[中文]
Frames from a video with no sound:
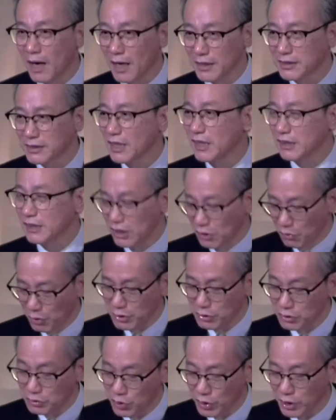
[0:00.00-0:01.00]
马上你
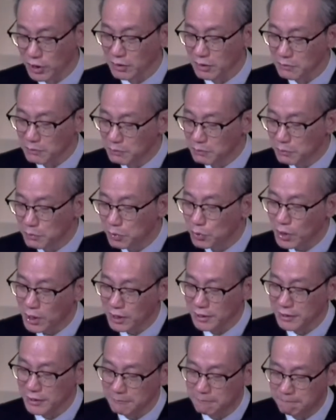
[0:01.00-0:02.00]
会觉得
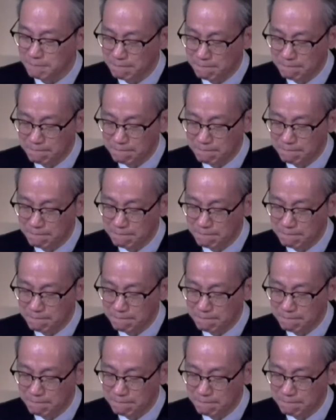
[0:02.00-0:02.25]
不可能。